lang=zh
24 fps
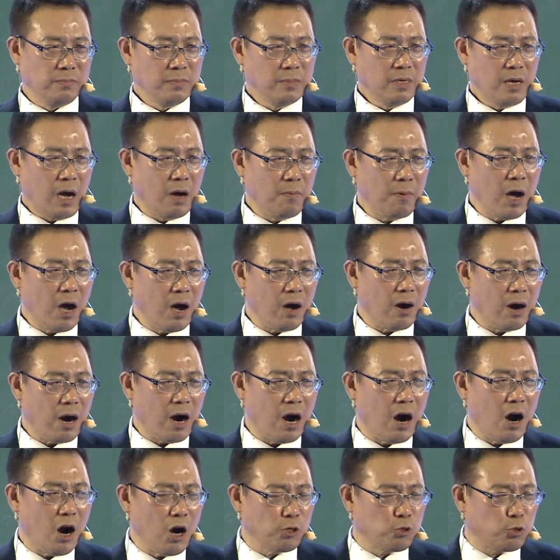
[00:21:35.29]
好不好？好
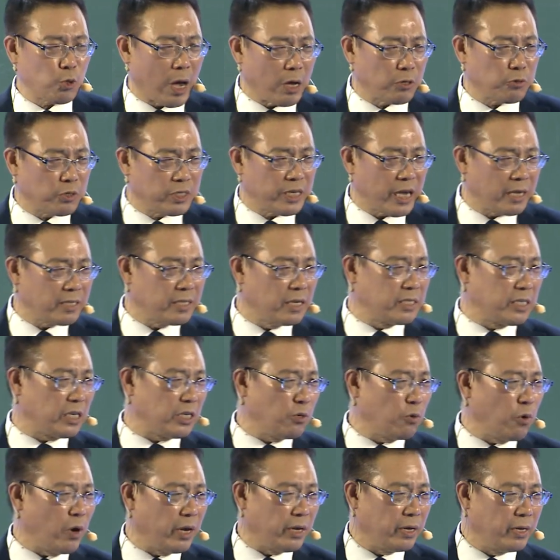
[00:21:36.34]
好抓住这样的机
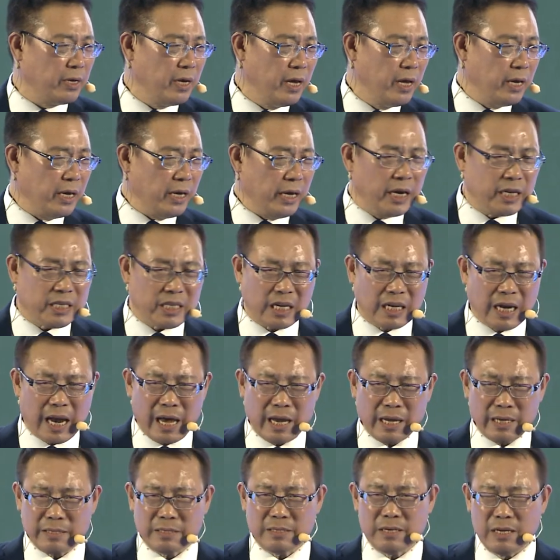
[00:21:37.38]
会。 一起
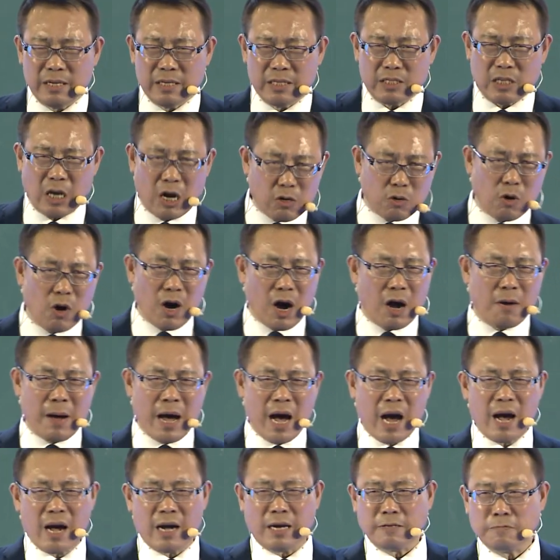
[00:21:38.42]
来成功，好
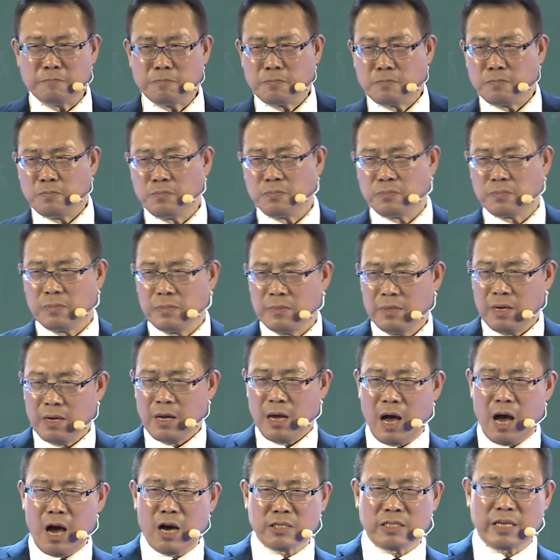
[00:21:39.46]
吗？
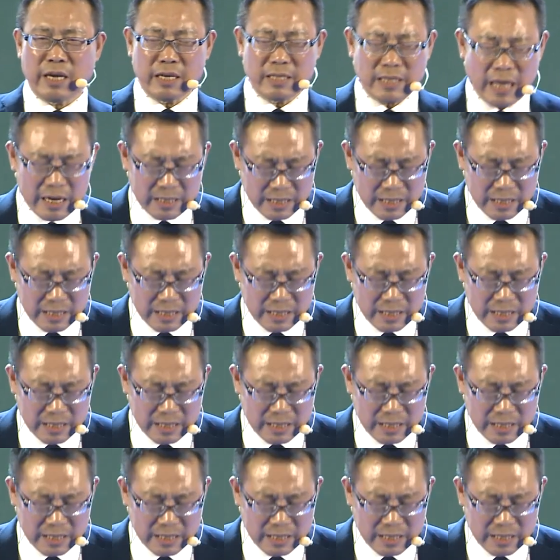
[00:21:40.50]
好，谢谢大